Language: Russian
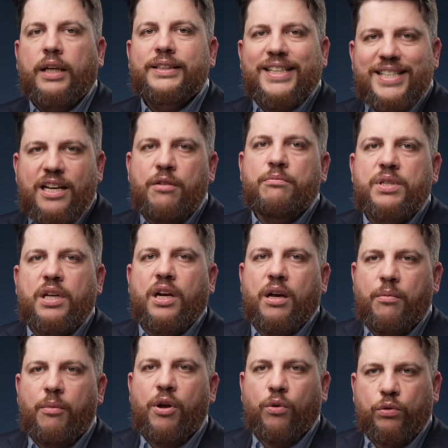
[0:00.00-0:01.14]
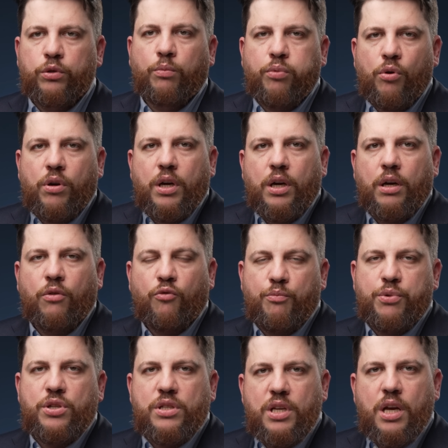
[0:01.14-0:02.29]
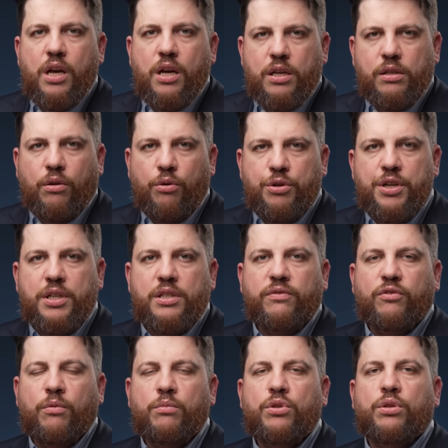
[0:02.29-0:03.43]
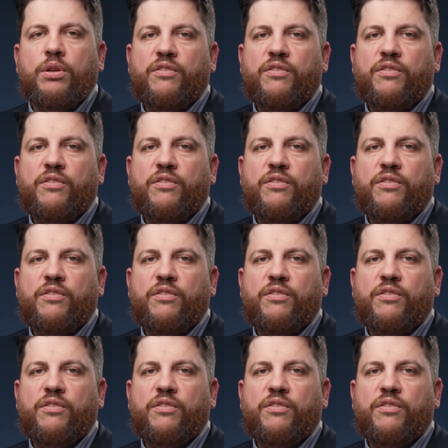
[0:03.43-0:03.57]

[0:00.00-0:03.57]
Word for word: На самом деле, мое глубокое убеждение заключается в том, что